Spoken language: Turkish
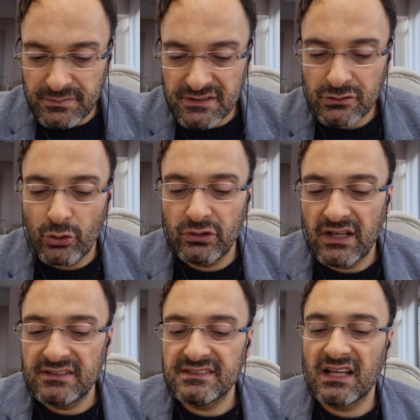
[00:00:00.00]
Biz
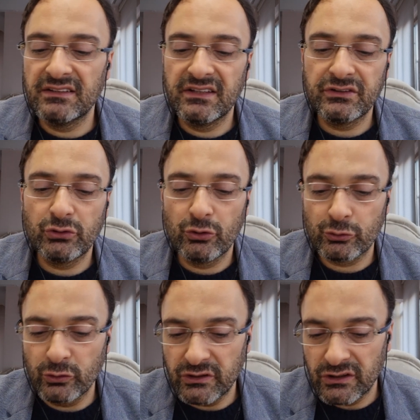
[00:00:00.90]
öyle insanları
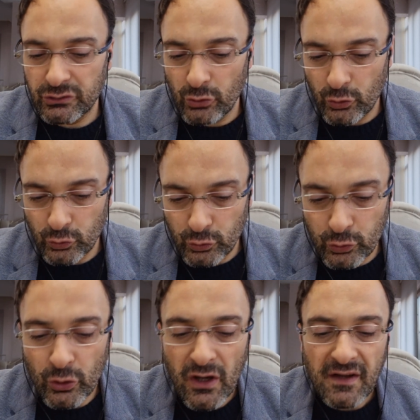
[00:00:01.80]
gördük ki
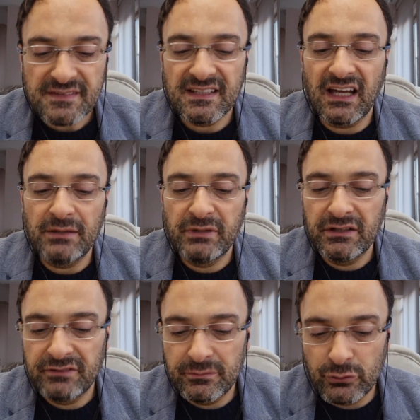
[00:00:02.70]
gördüğü
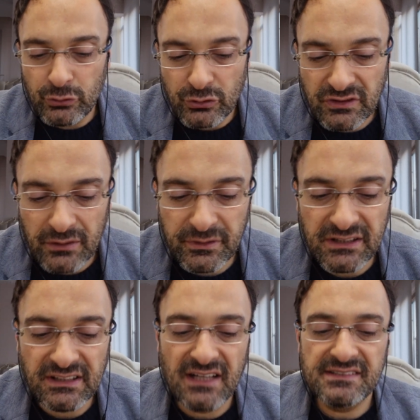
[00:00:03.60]
sahabe ve büyük
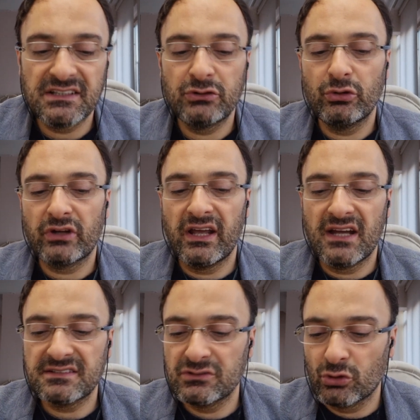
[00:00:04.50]
tabiini kastediyor.
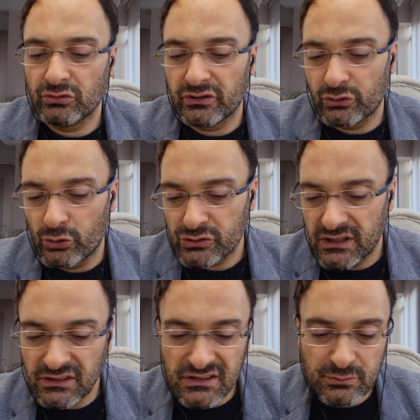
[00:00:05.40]
Eğer siz onları
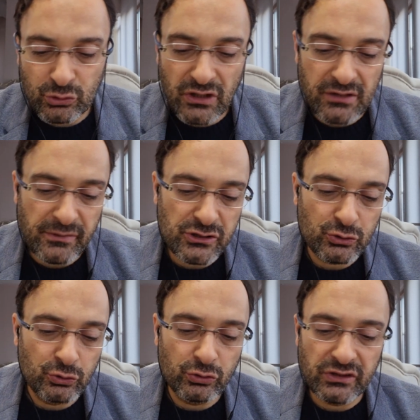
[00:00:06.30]
görseydiniz bunlar
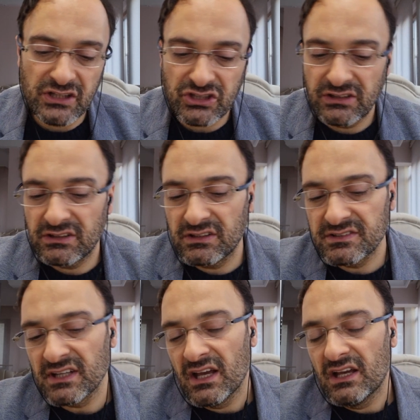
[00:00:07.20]
Mecnun'du
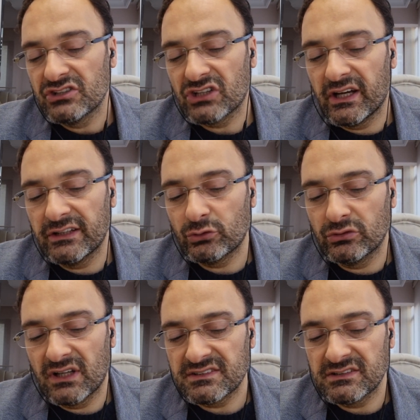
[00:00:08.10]
diyecektiniz. Şayet
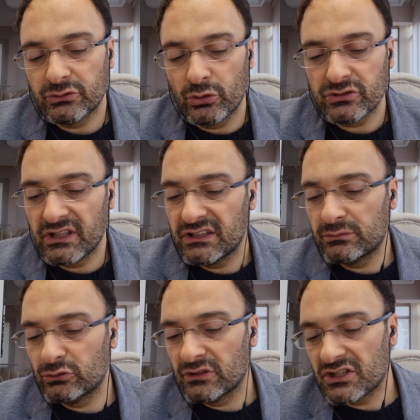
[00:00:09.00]
onlar sizi
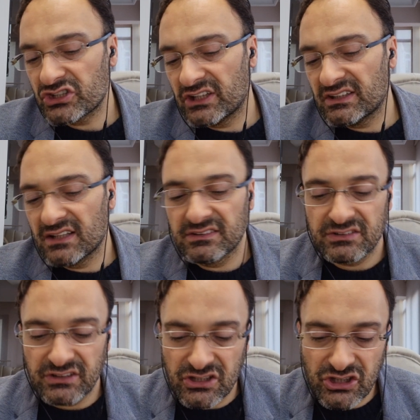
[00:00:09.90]
görseydi bunlar
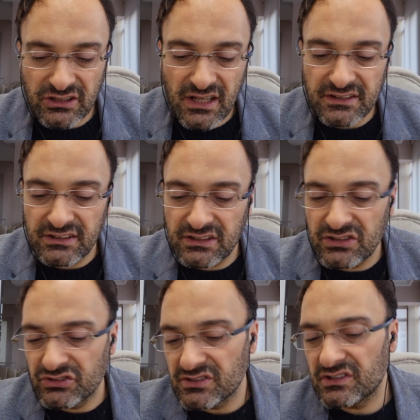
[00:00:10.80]
şeytandır diyeceklerdi.
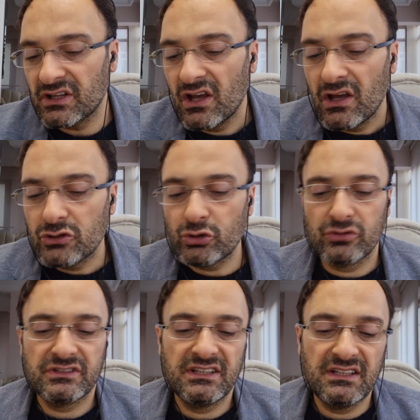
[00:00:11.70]
İkincisi
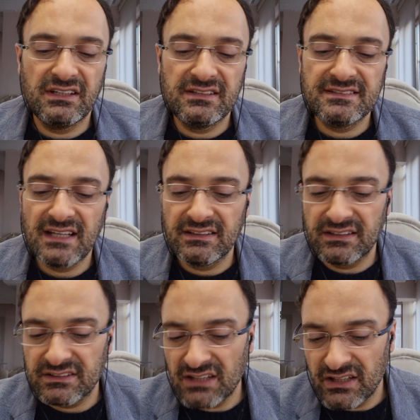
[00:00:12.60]
çok zeki
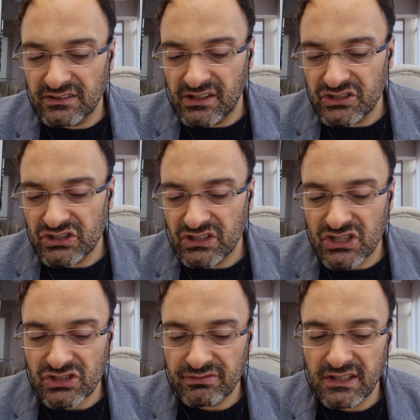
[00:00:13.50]
insanların anlayışı,
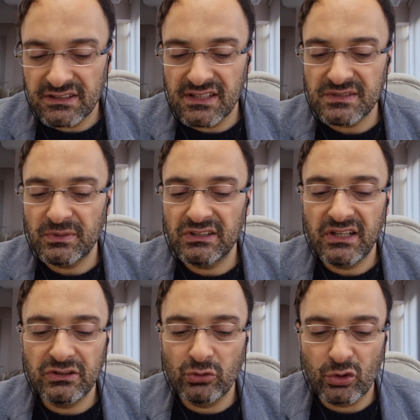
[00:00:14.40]
keşifleri,
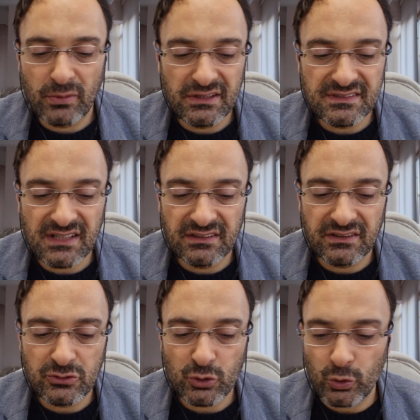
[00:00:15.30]
tespitleri normal
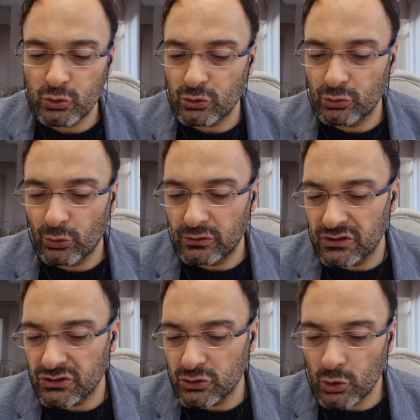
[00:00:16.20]
insanların çok üstünde olduğu
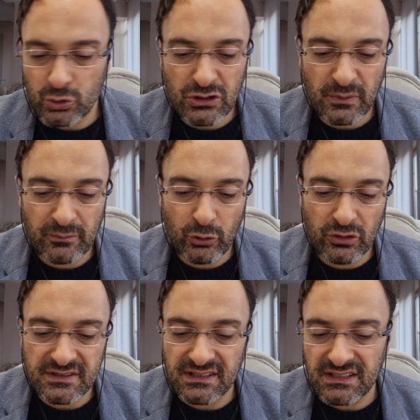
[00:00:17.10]
için çok zaman
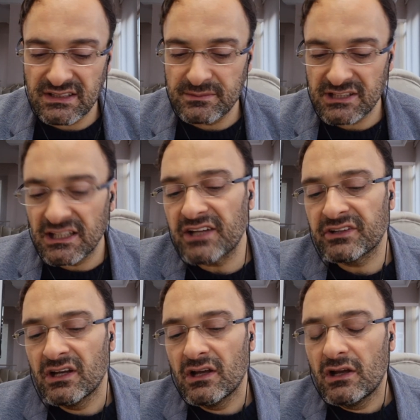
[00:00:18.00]
böyle zeki kimseler
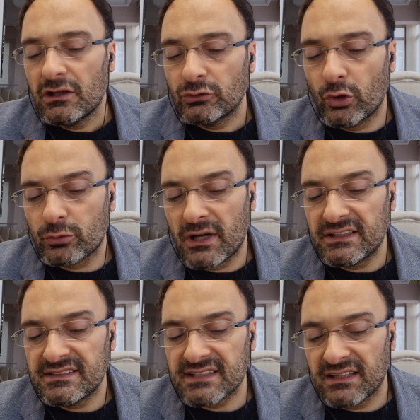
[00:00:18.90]
normal
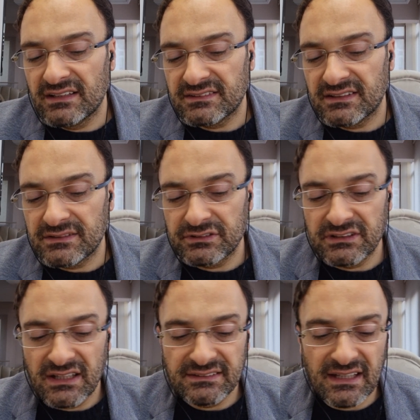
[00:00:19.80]
insanlar
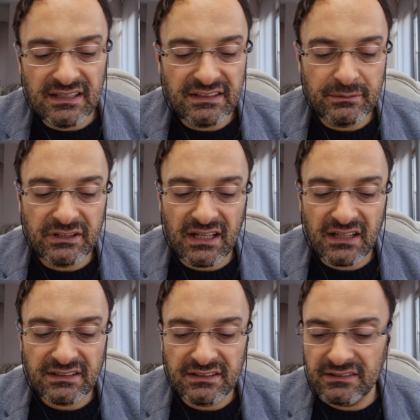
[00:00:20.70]
tarafından deli gibi
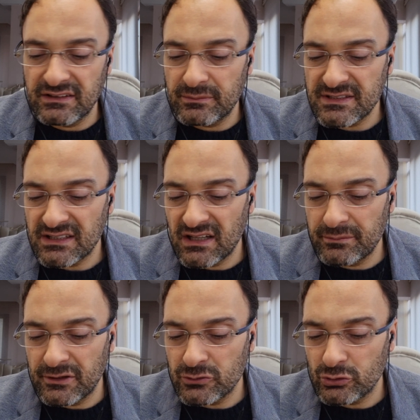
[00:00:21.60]
telakki edilir.
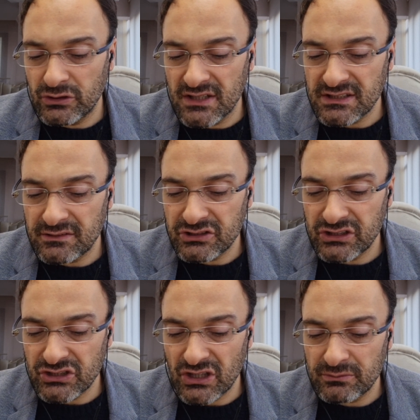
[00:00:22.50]
Mesela Birinci Dünya Savaşı
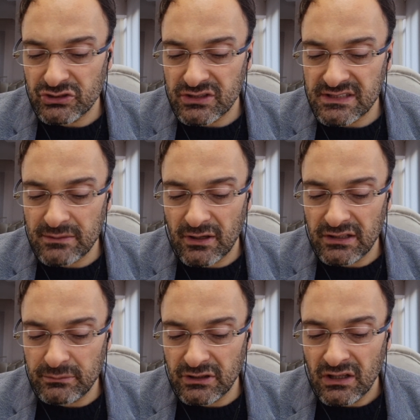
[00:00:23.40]
yaşanmış İslam
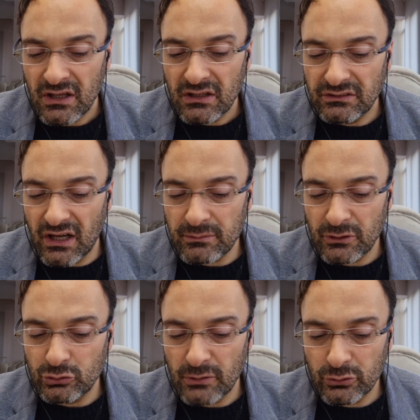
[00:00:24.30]
alemi
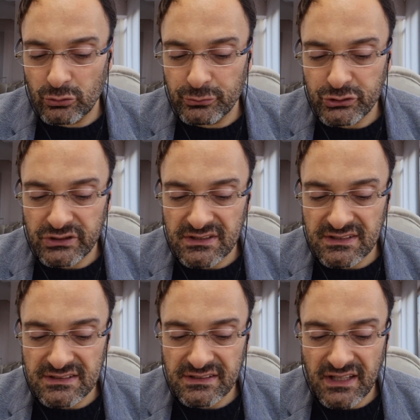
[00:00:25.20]
darma duman olmuş,
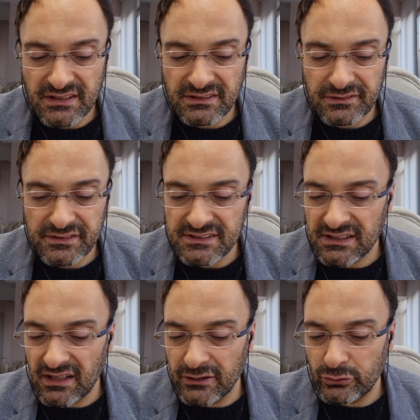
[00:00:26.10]
dinsizlik her tarafı
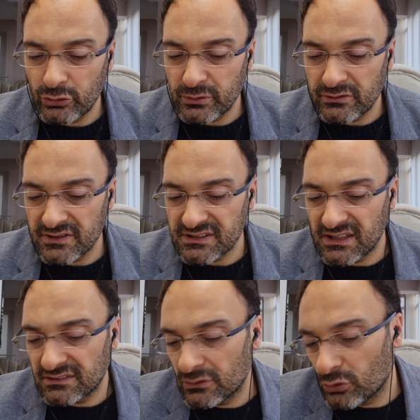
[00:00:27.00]
istila ediyor bir
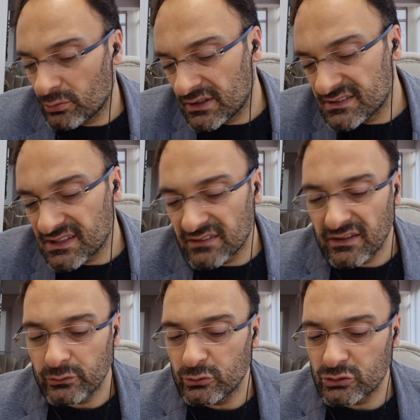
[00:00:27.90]
vaziyette. Normal
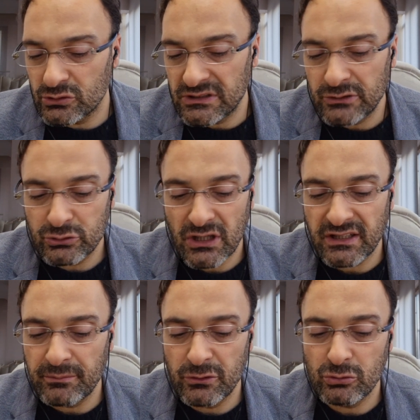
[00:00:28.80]
insanlar ümitsizliğe
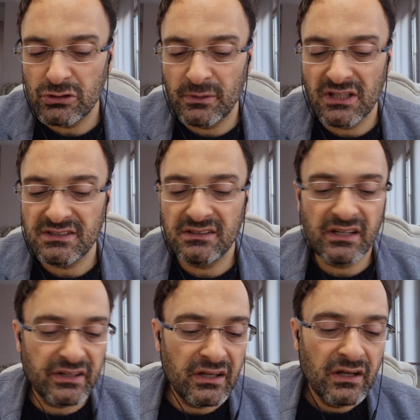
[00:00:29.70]
düşerken Bediüzzaman
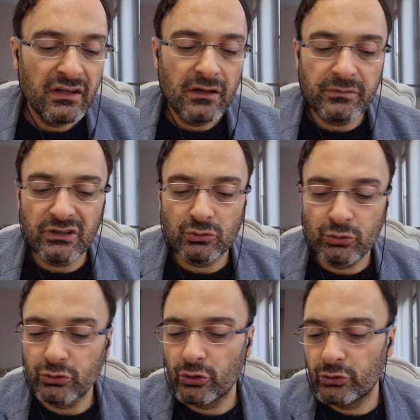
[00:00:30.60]
Hazretleri bir
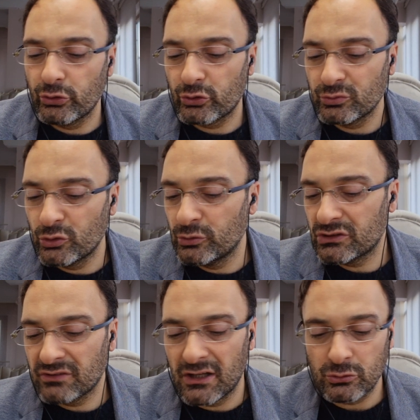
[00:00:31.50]
nur görüyorum,
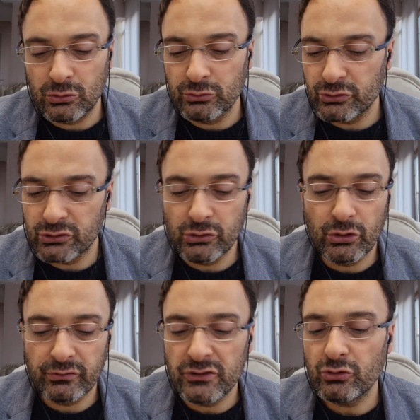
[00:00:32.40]
ümit var olunuz
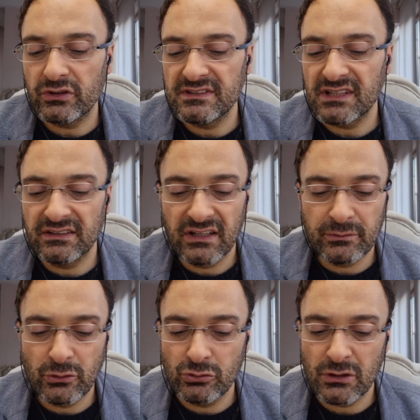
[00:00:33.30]
diyor ve çok
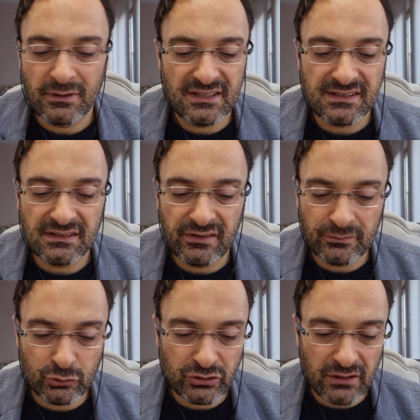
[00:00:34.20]
insanlar Bediüzzaman
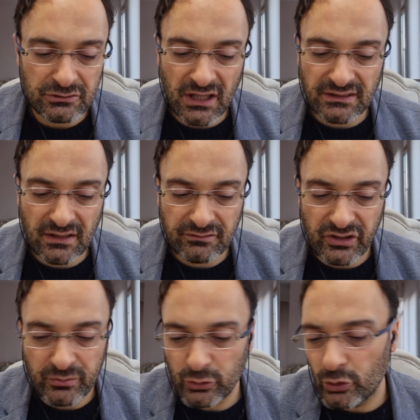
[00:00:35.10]
Hazretleri'nin bu tavrına anlam
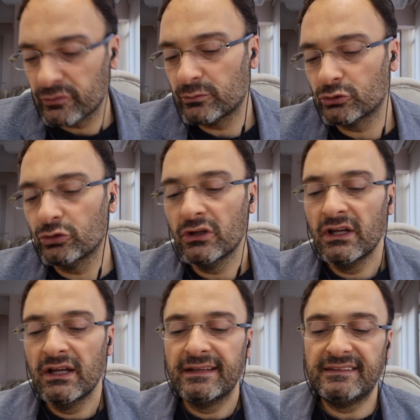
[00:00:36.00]
veremiyor ve bunu
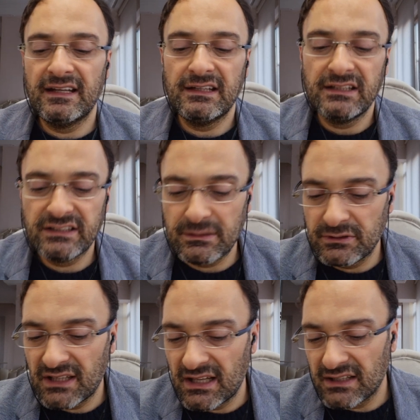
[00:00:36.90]
delilik gibi
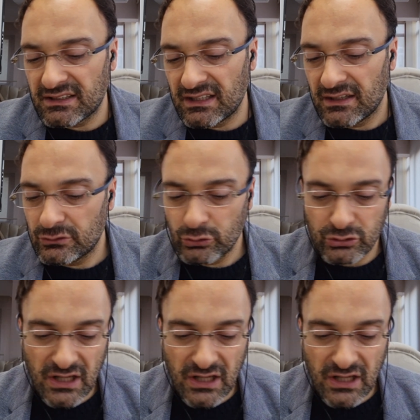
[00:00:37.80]
telakki ediyor.